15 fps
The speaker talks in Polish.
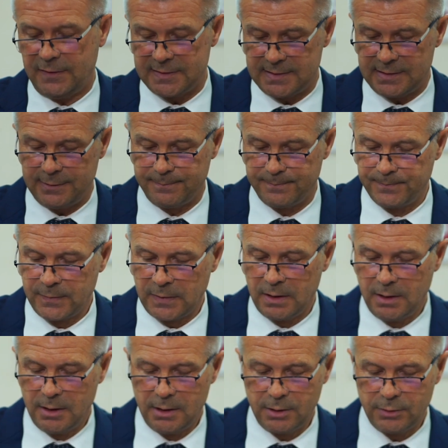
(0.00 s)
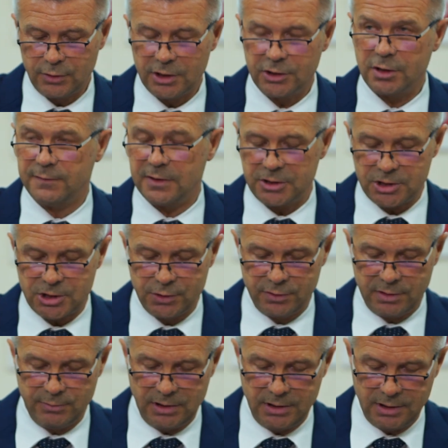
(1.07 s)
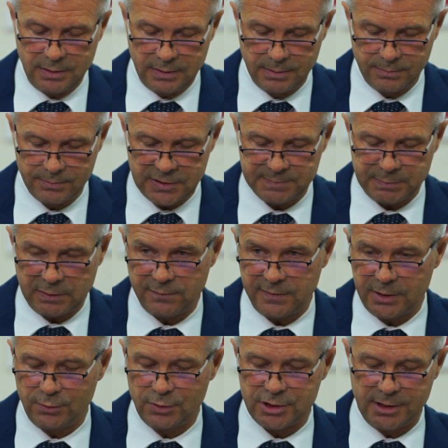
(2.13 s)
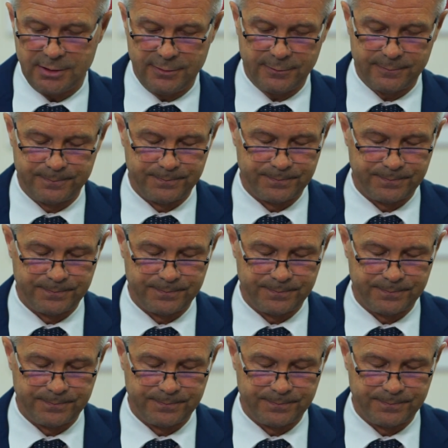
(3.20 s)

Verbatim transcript: kwestii, które towarzyszyły mi przy sprawowaniu urzędu.